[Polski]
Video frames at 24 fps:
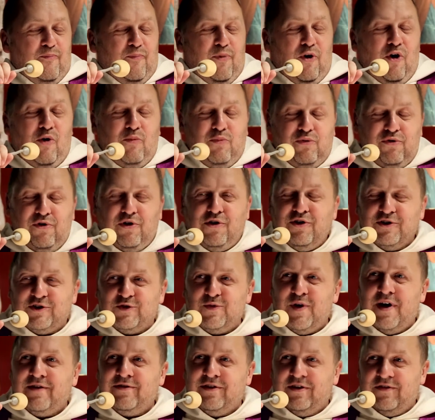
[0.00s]

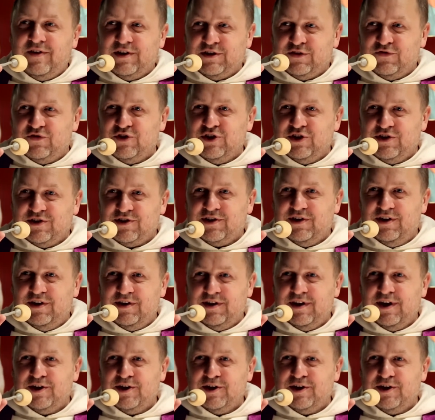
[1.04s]
pobłogosławię Was wszystkich,